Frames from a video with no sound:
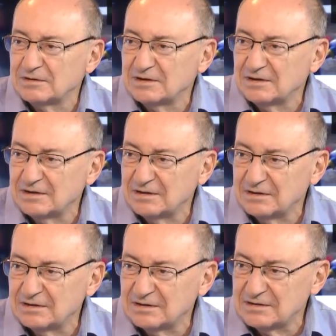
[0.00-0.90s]

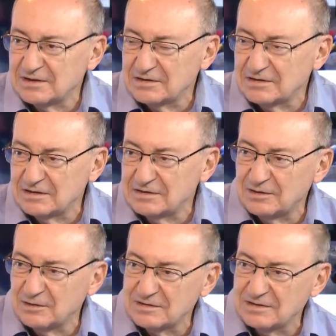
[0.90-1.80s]
э, достаточно
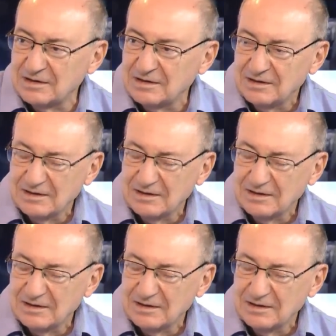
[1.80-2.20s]
серьезные